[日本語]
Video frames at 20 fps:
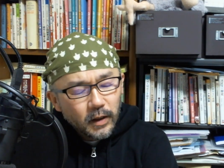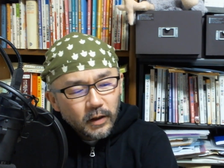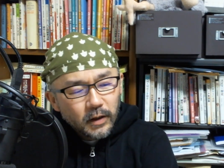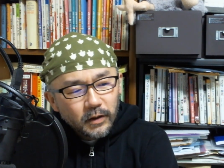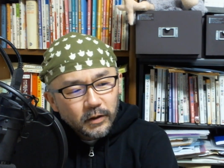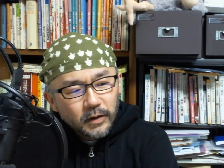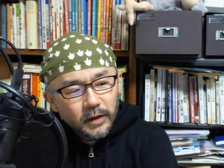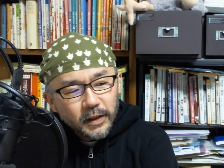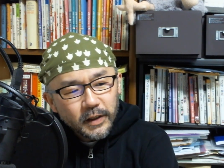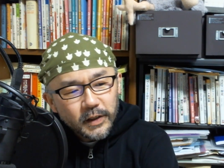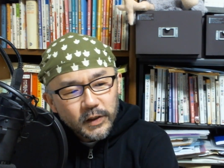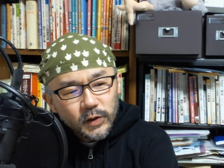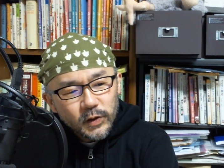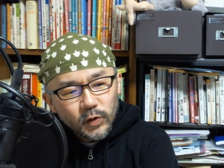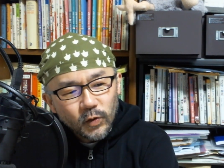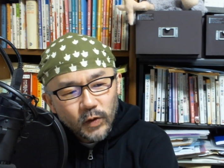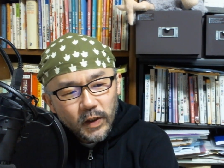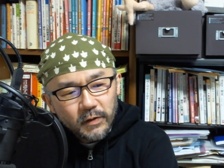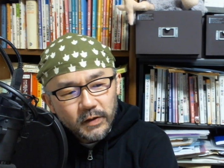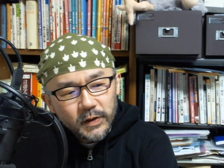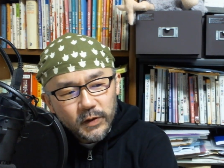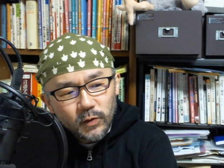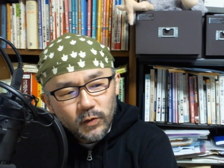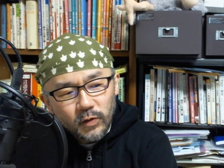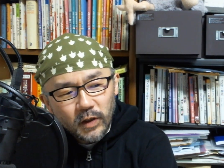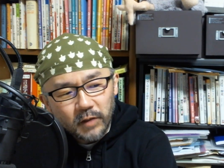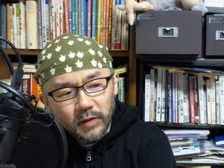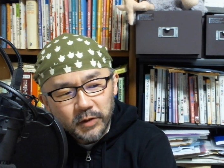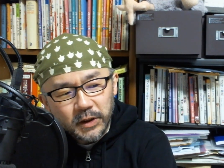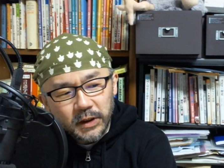でね、それはそう
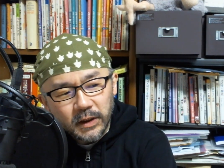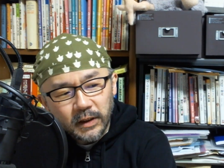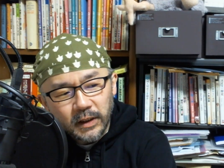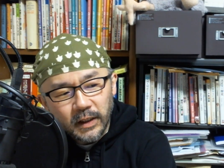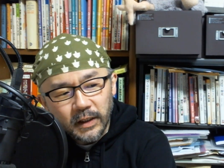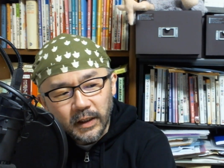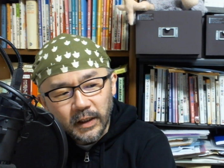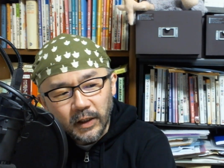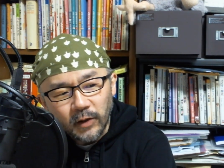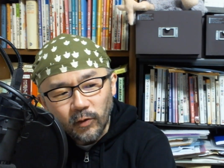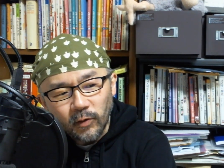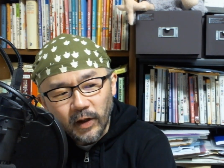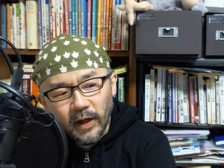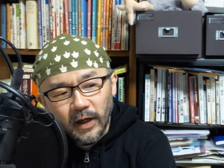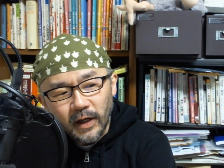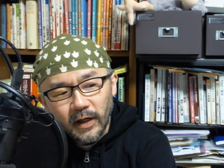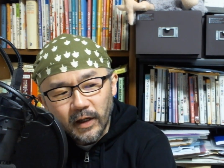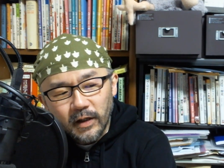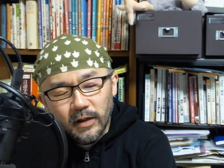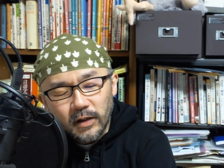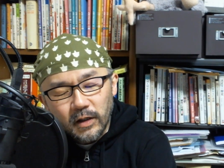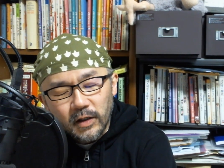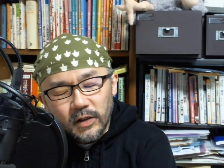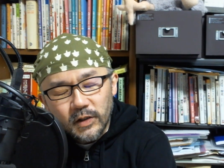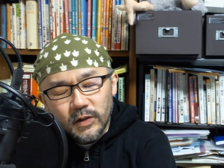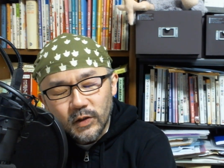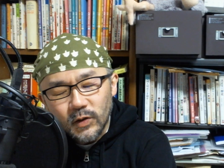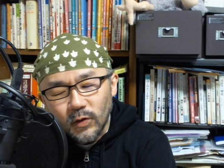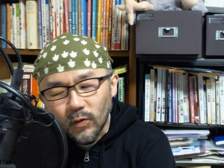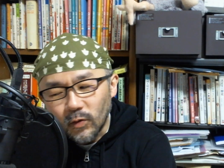かもしれないけれどね、
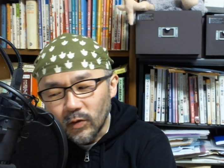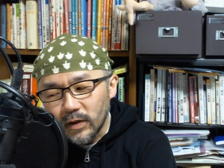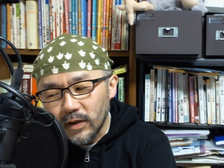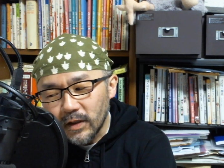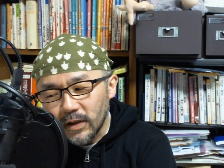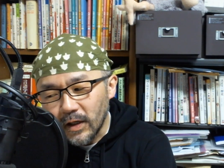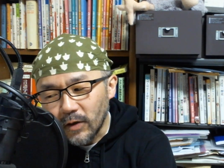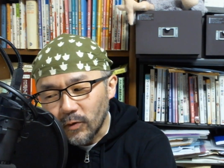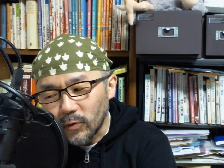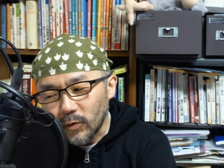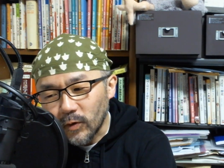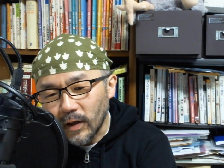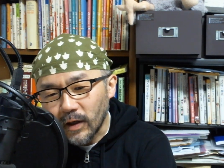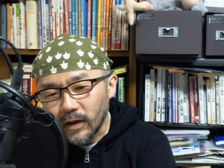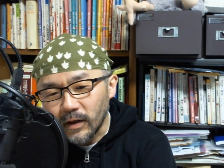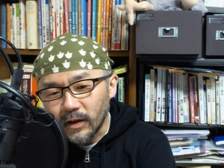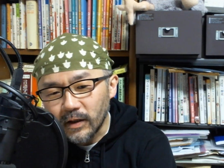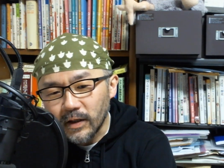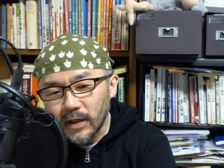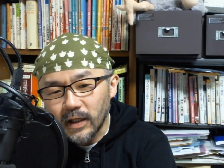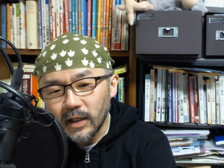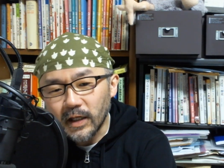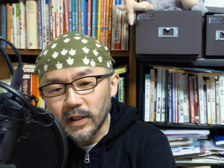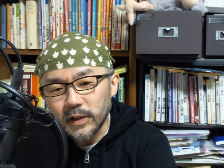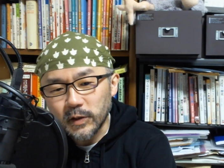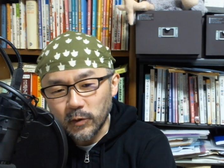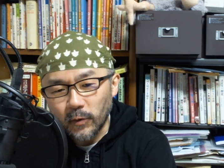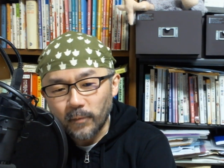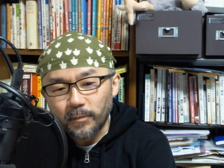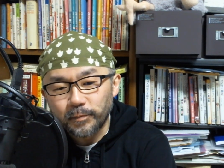そんなことなかなかできないで
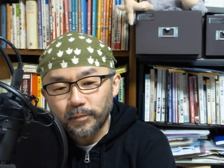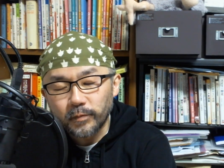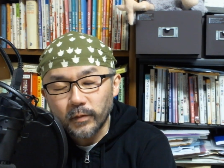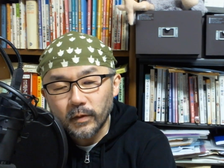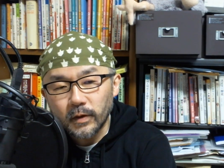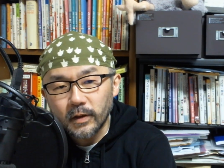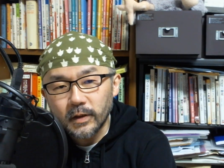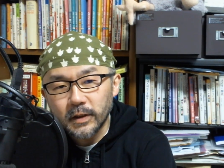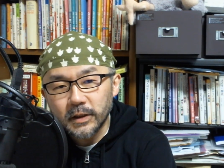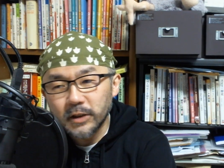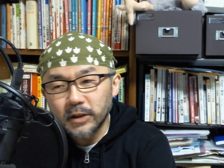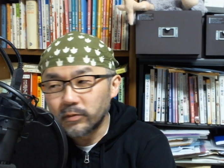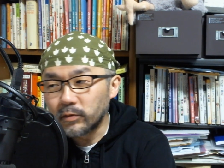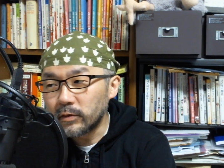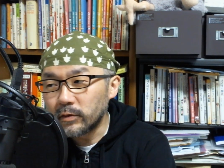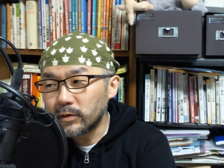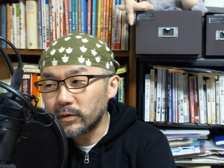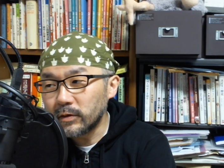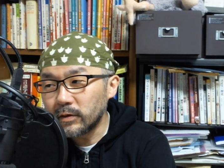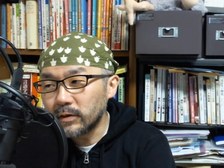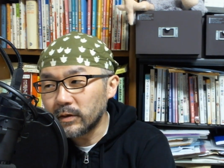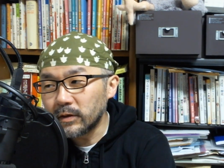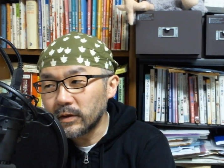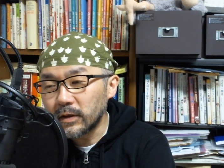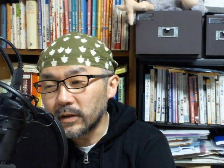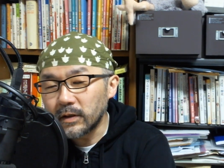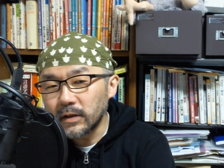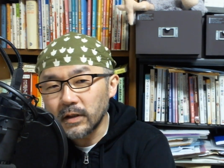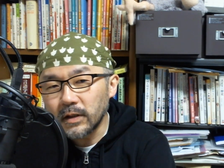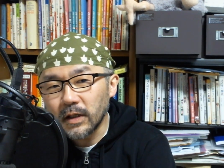すよ。自
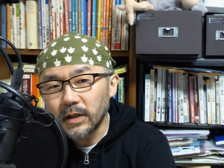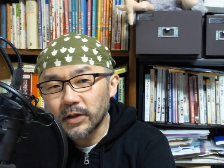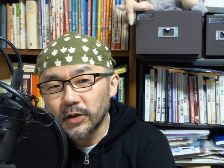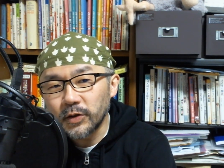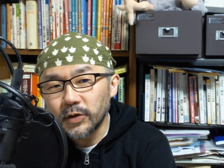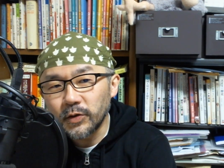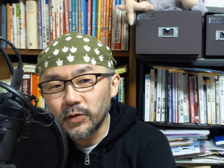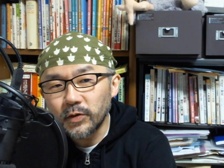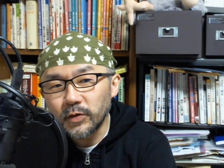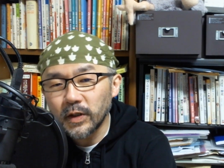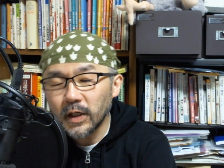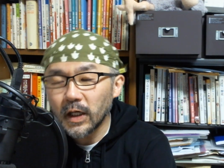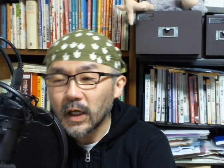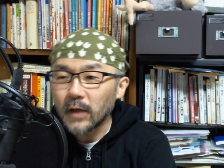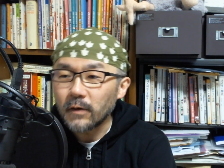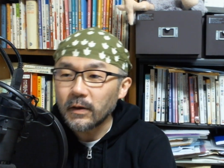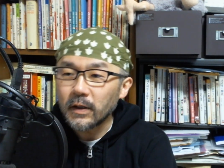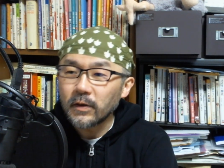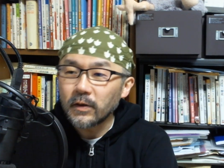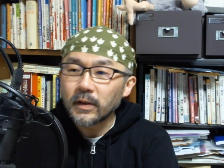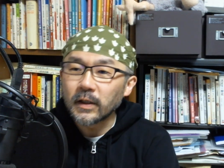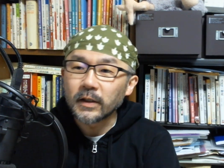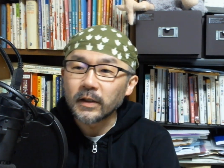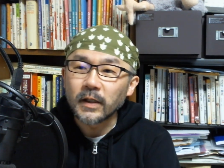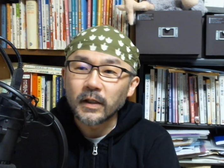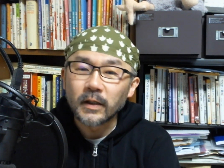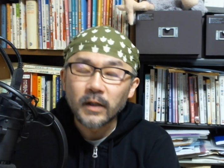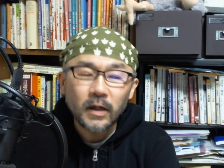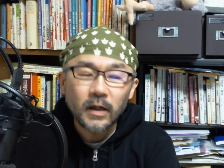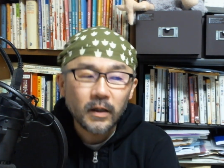分が急に変わるなんて
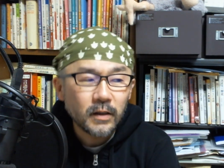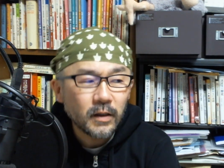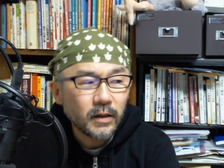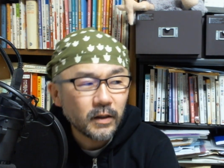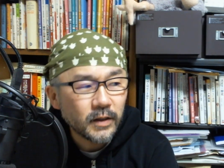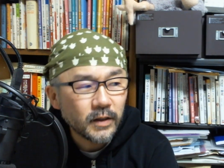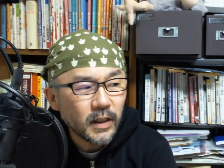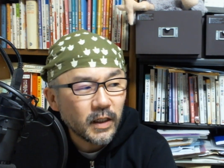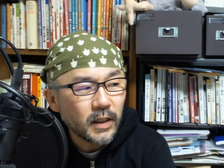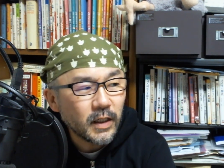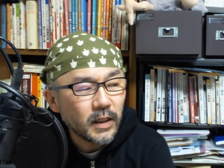なかなかでき